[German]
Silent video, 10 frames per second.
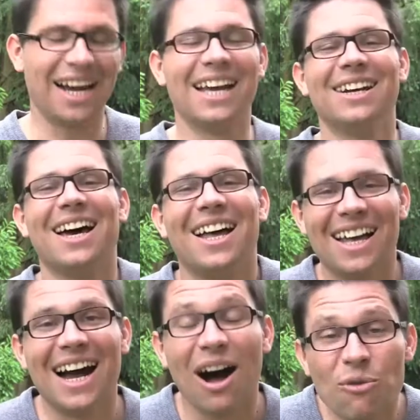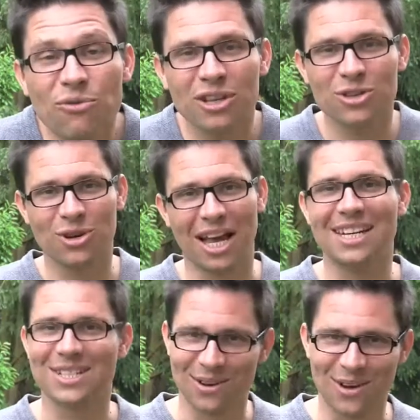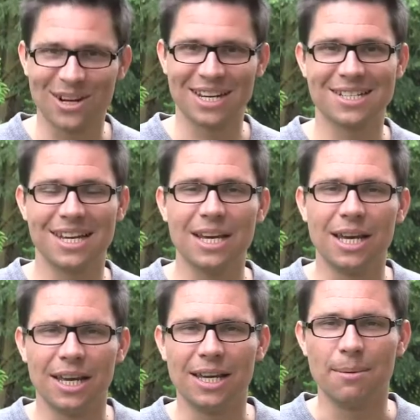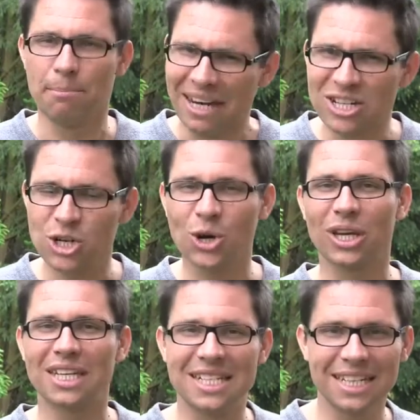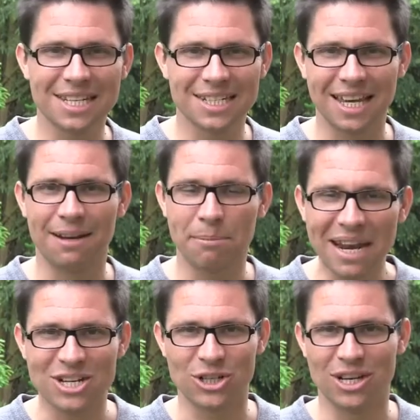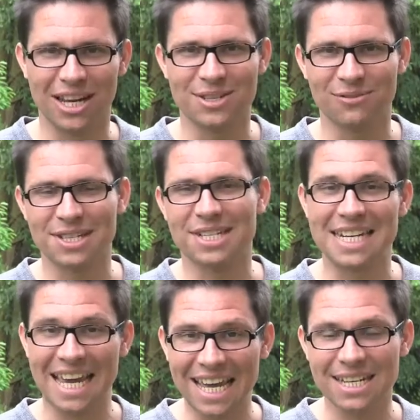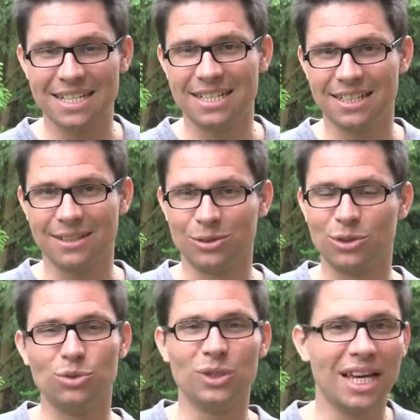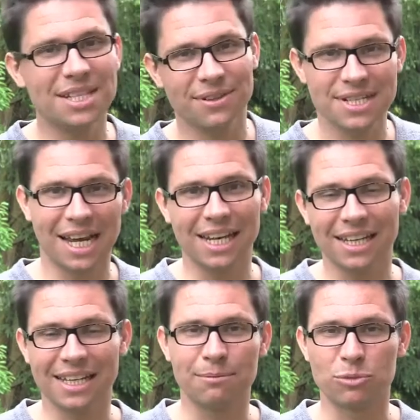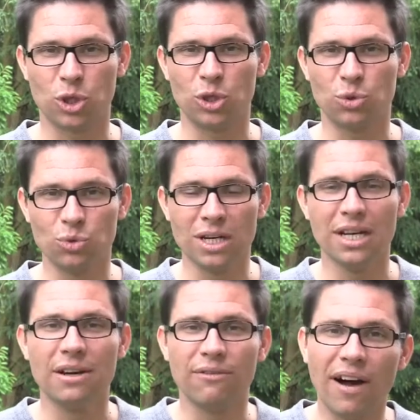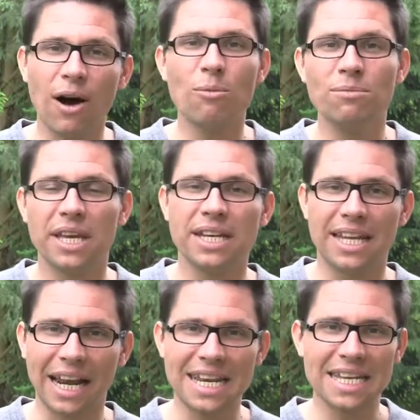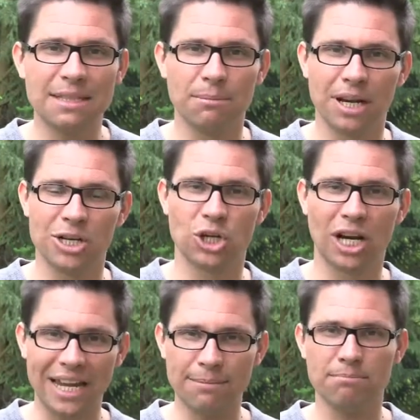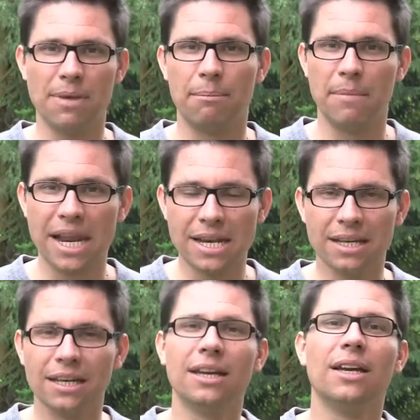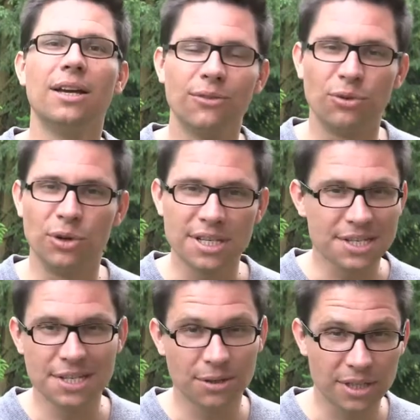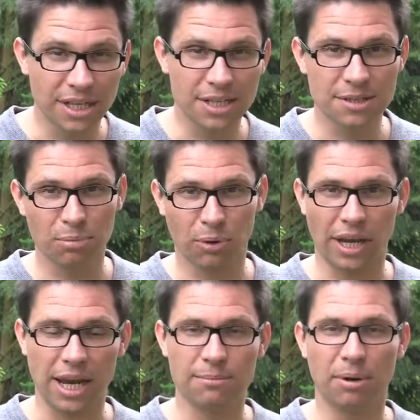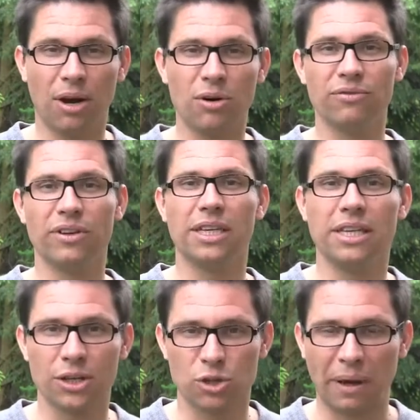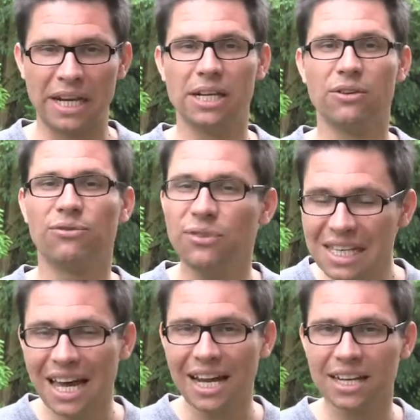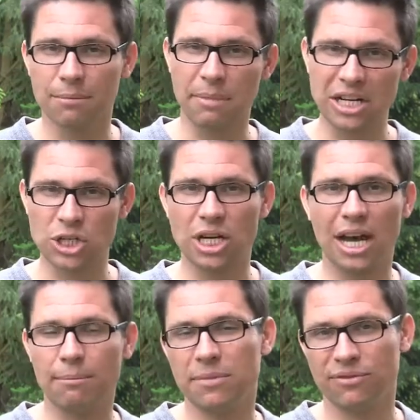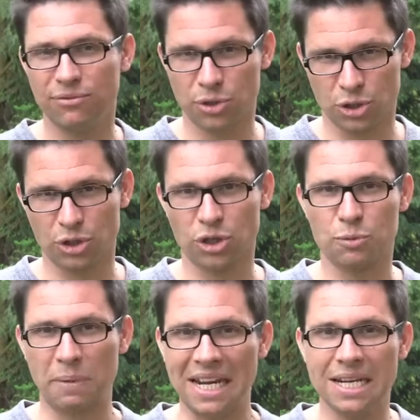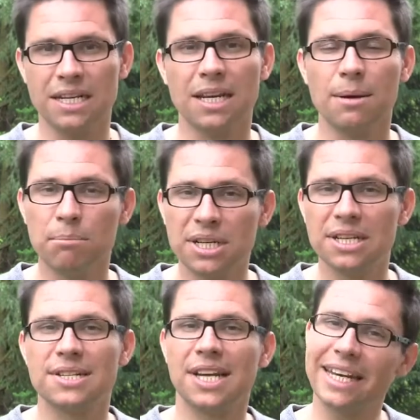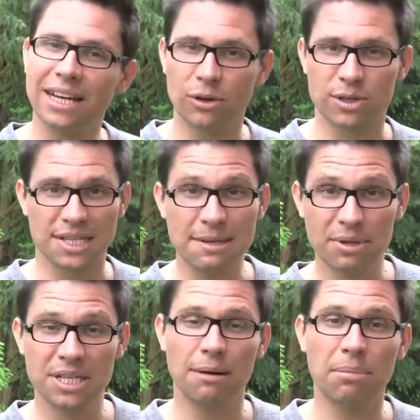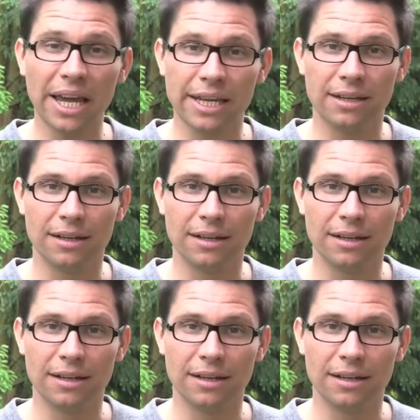Ein, eine Auffrischung eines Learnings. Äh, Menschen orientieren sich an Menschen. Also wir sind Herdentiere und tun das, was andere eben schon tun. Warum denn dann nicht mal schreiben am Ende für dieses und jenes Projekt brauchen wir Ihre Spende. Viele andere Menschen haben dafür schon gespendet. Bitte seien auch Sie mit dabei.